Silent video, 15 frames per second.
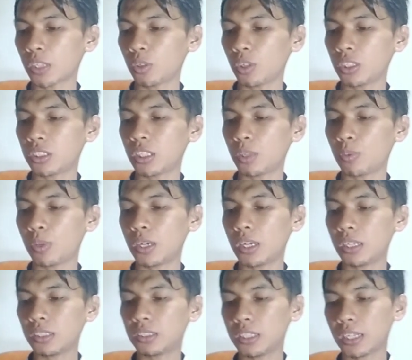
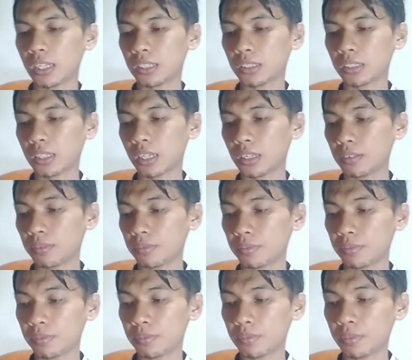katulistiwa siantan
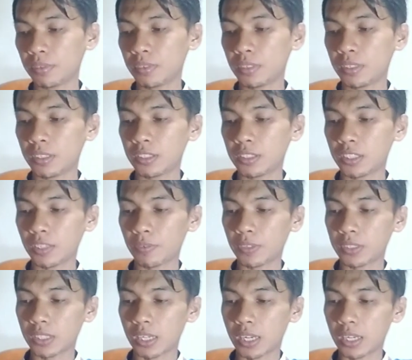
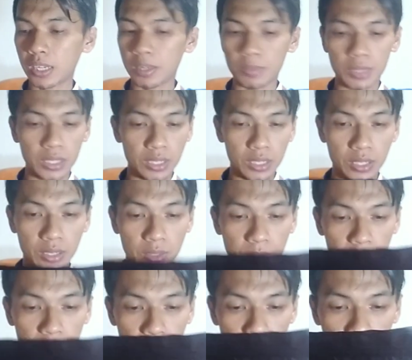CP Cahaya BDJ
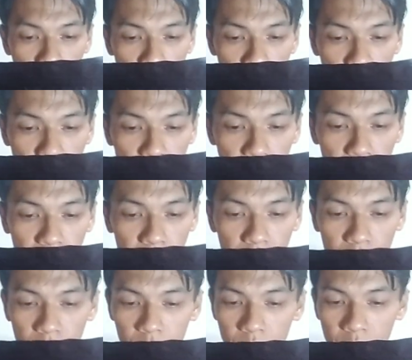
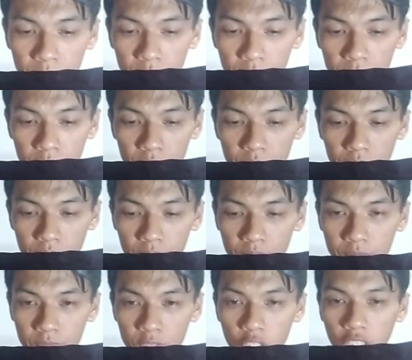
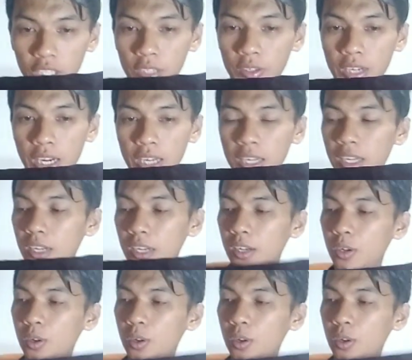hmm. oh ini udah ada